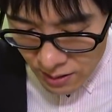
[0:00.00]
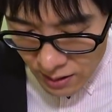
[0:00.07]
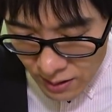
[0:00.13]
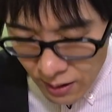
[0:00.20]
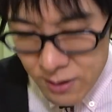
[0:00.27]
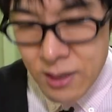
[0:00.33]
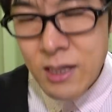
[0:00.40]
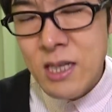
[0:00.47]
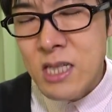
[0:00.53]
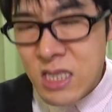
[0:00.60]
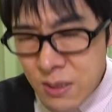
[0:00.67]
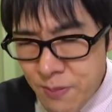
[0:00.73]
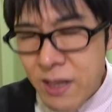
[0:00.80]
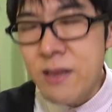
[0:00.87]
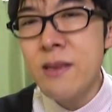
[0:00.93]
た中で
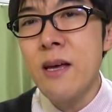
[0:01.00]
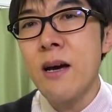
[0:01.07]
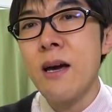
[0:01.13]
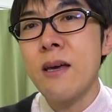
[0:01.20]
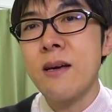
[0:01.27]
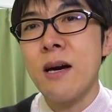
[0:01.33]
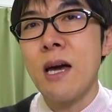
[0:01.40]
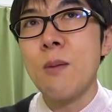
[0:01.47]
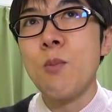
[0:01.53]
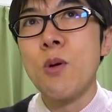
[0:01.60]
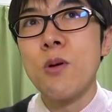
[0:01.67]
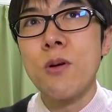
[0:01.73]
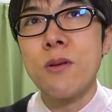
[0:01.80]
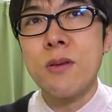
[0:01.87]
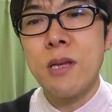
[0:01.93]
一番高い買い
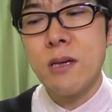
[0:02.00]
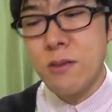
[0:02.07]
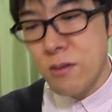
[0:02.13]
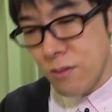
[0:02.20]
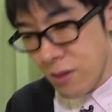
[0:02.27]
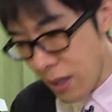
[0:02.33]
物っていうの